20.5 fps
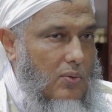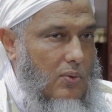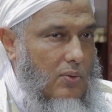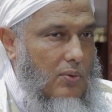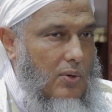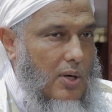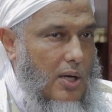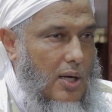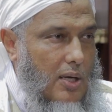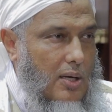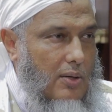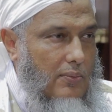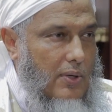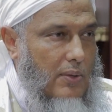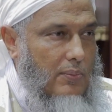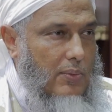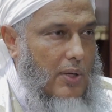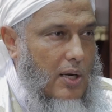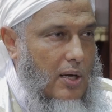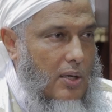كلها
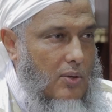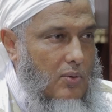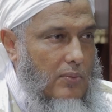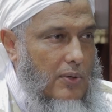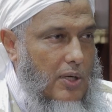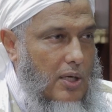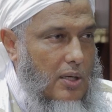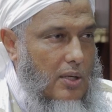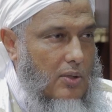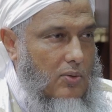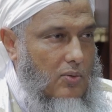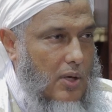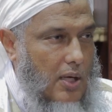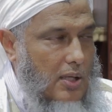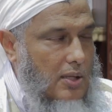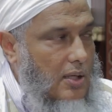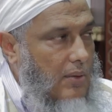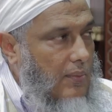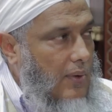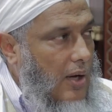كفى المرأة نبلا أن
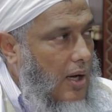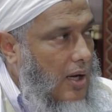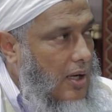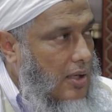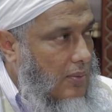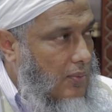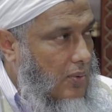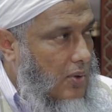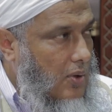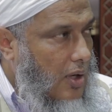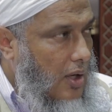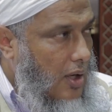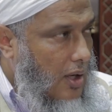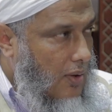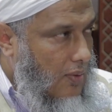تعد معايبه